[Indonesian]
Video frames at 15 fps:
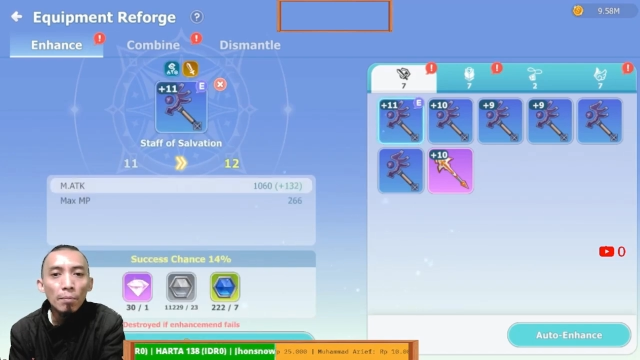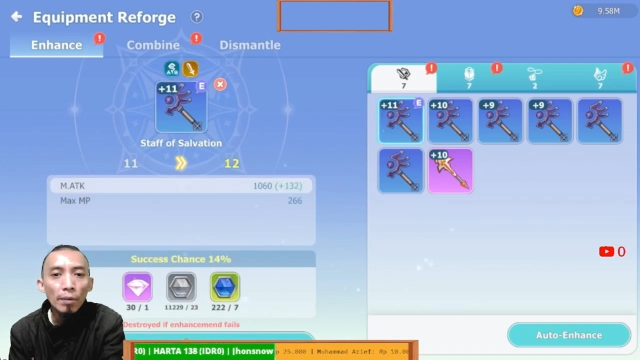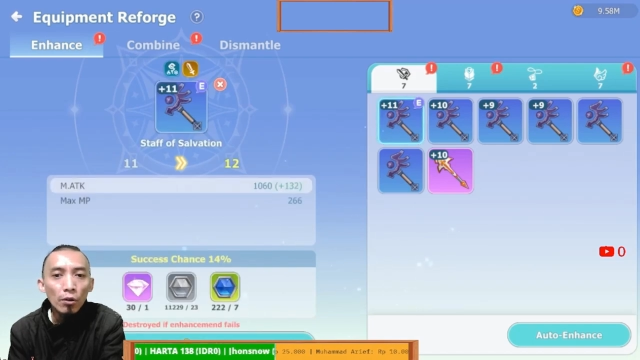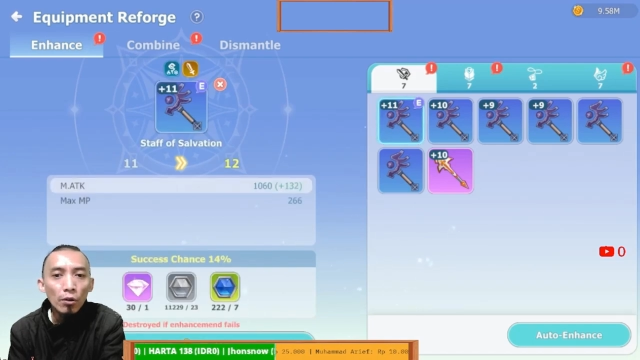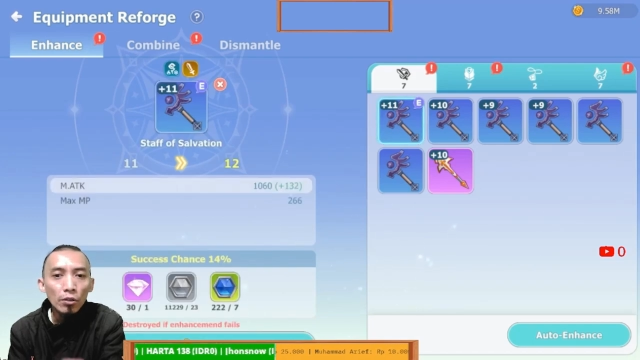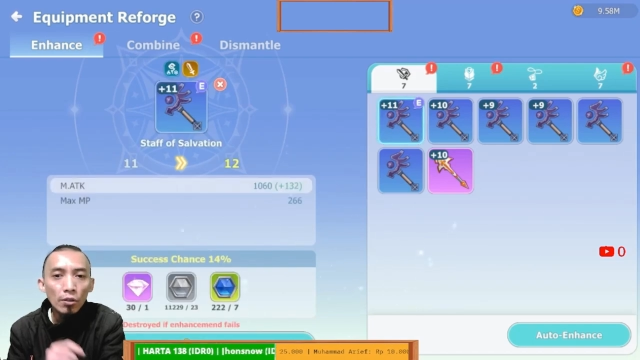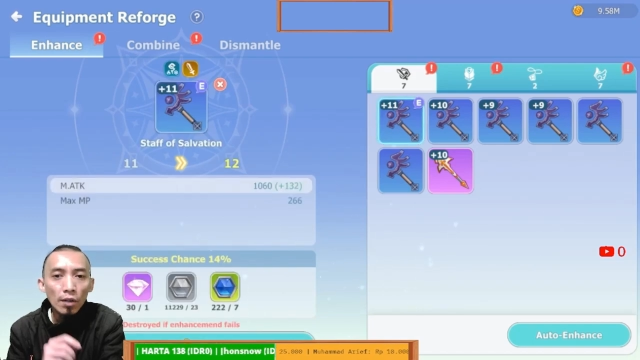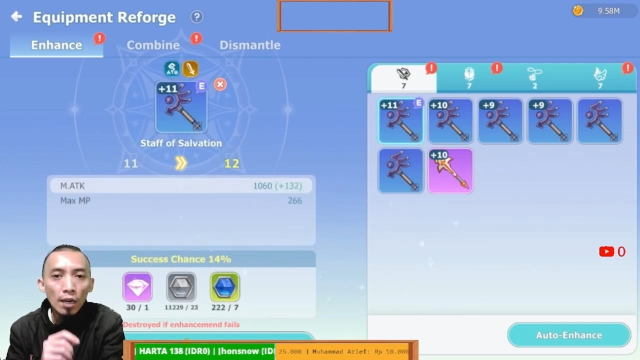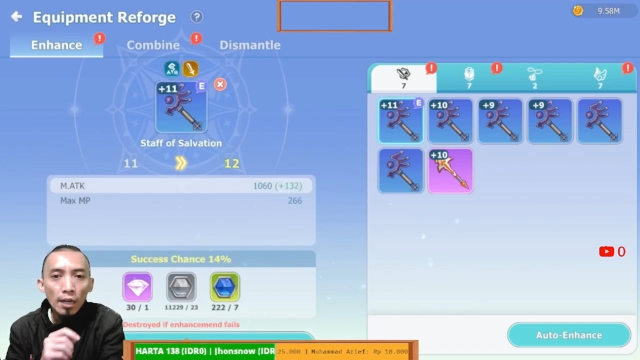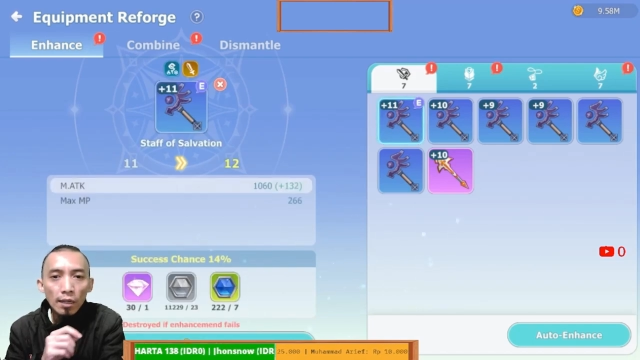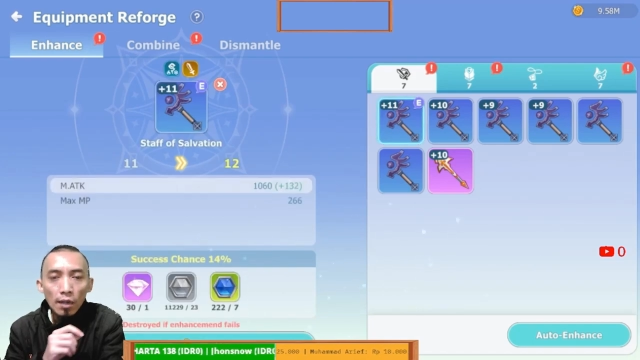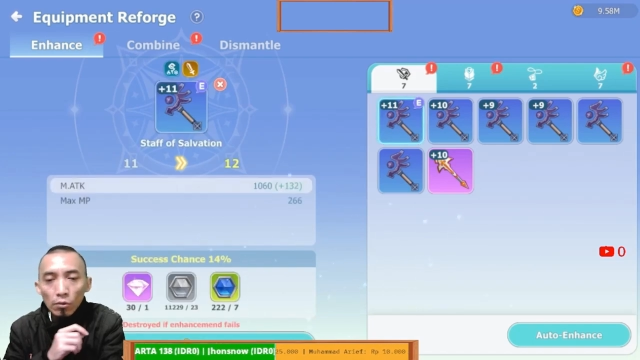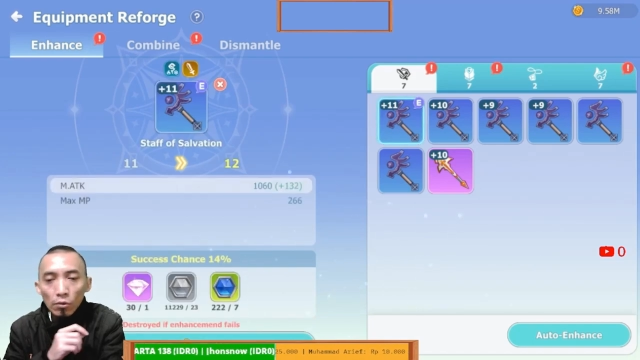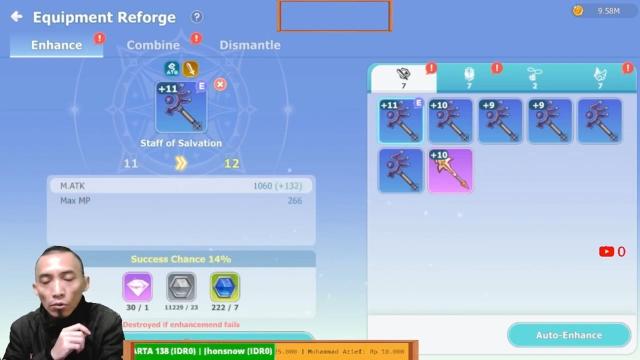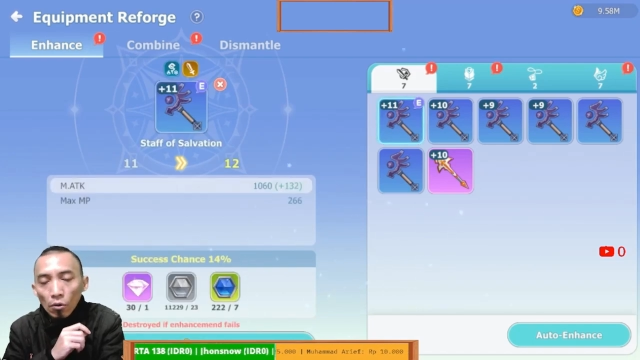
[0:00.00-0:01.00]
sampai konyol kalian
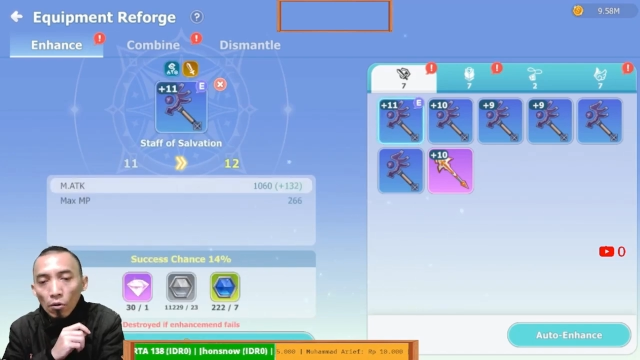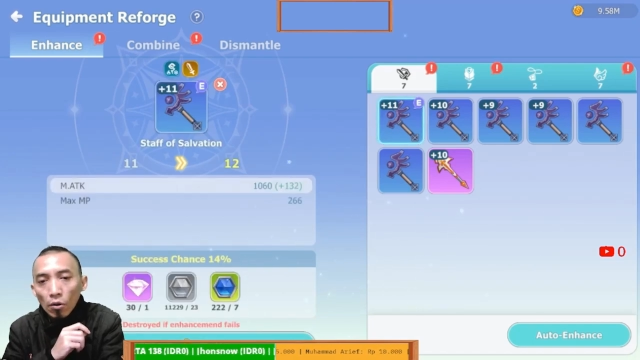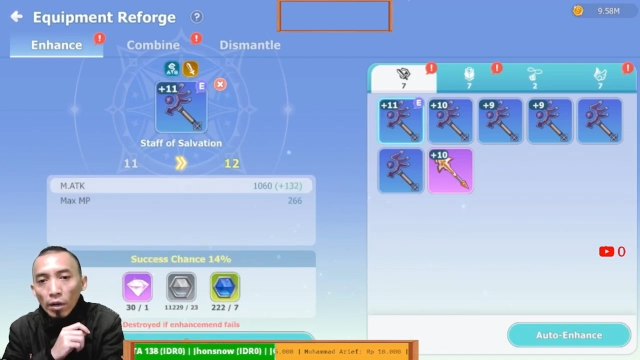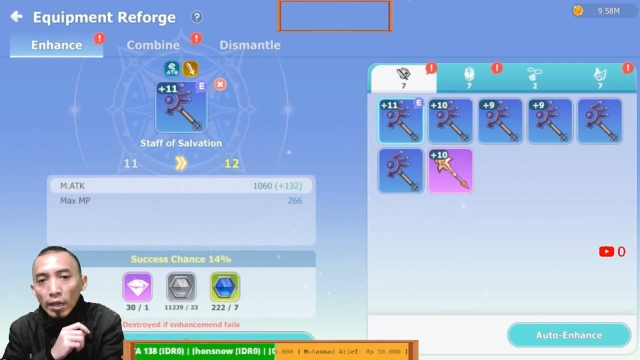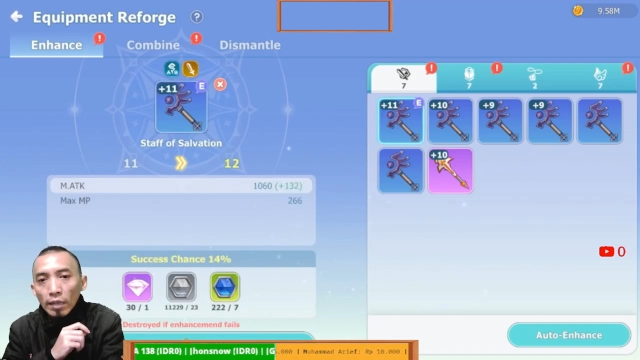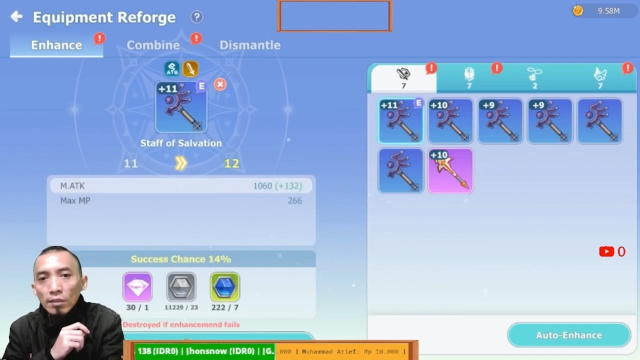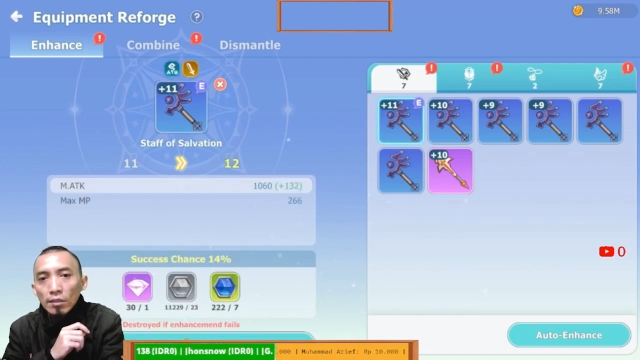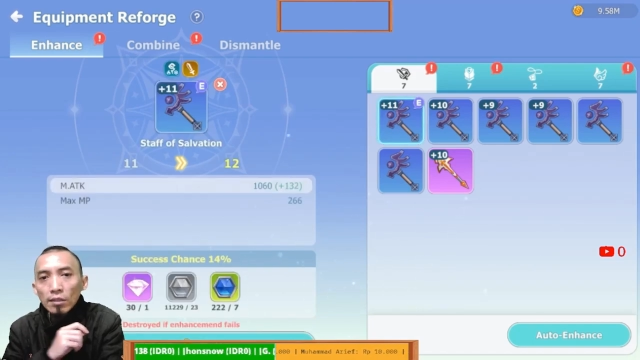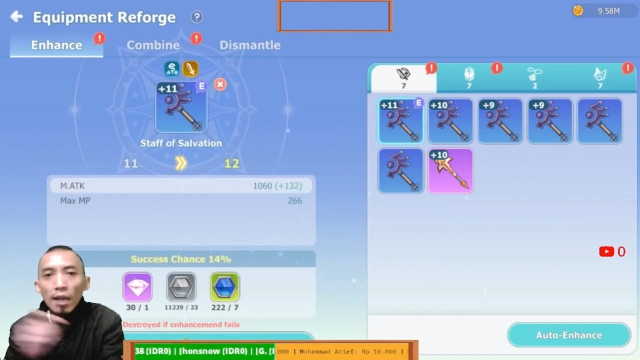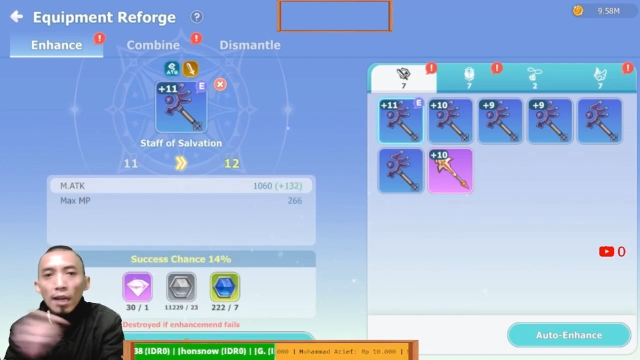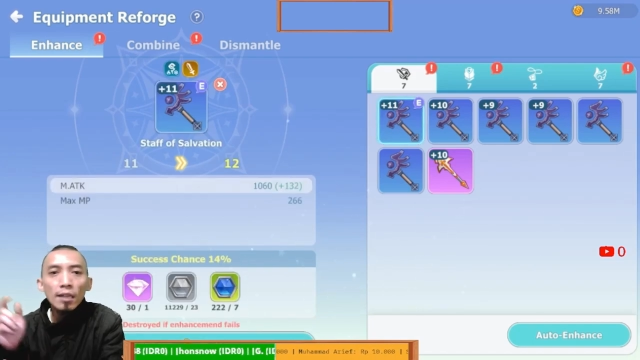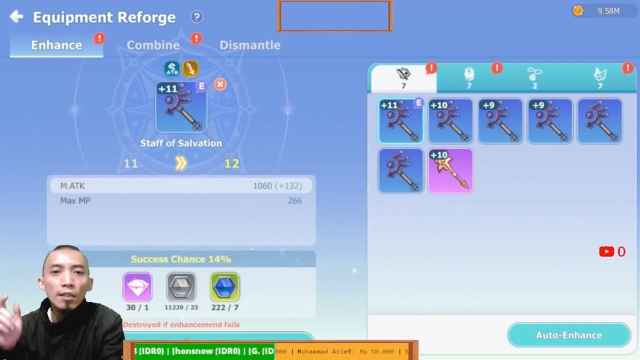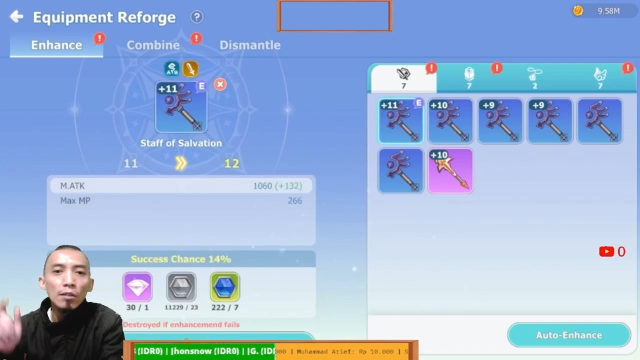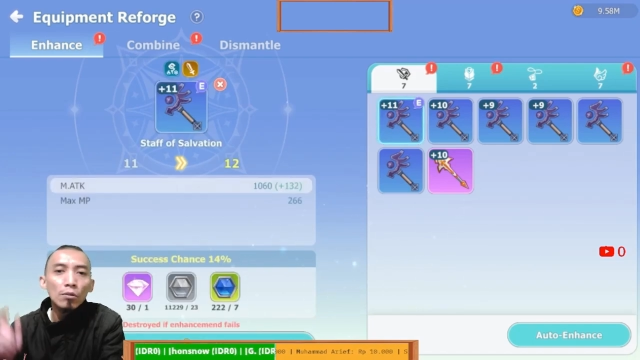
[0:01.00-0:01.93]
auto enchant